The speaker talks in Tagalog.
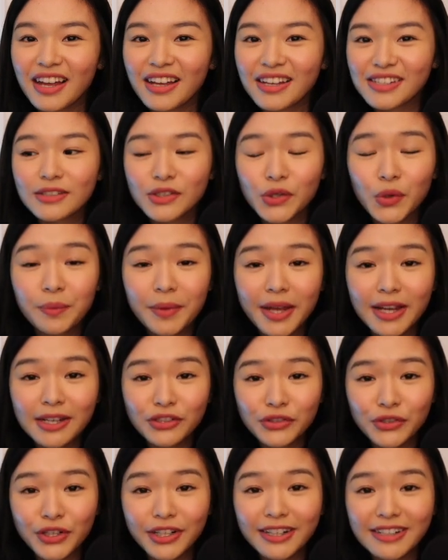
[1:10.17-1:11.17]
So make
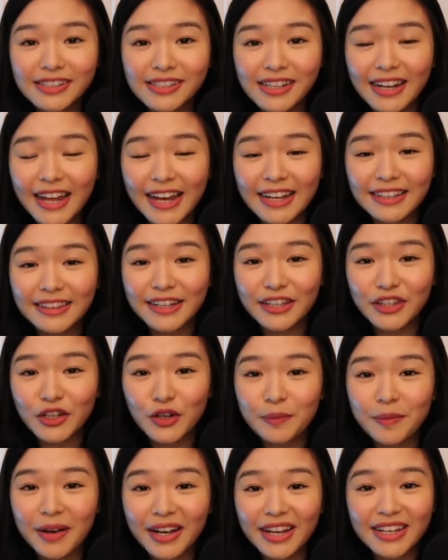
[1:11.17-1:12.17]
sure na sa lighting
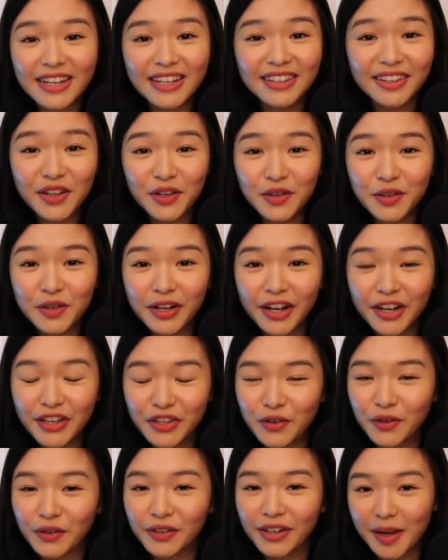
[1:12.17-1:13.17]
nyo makikita yung
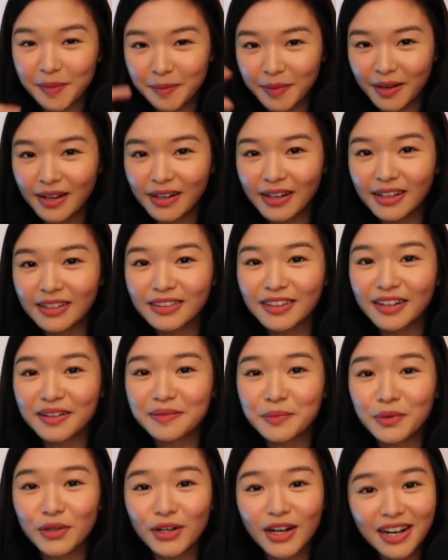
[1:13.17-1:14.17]
inyong napakagandang
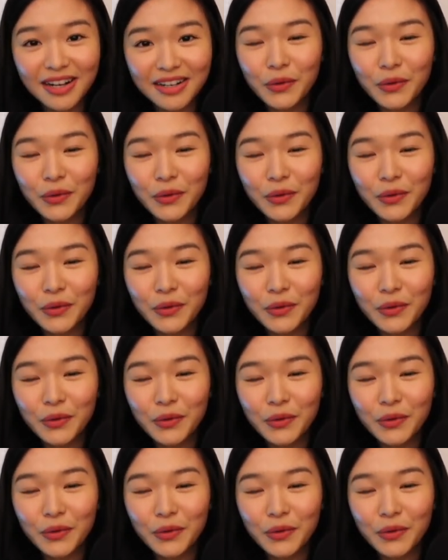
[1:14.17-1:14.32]
muka.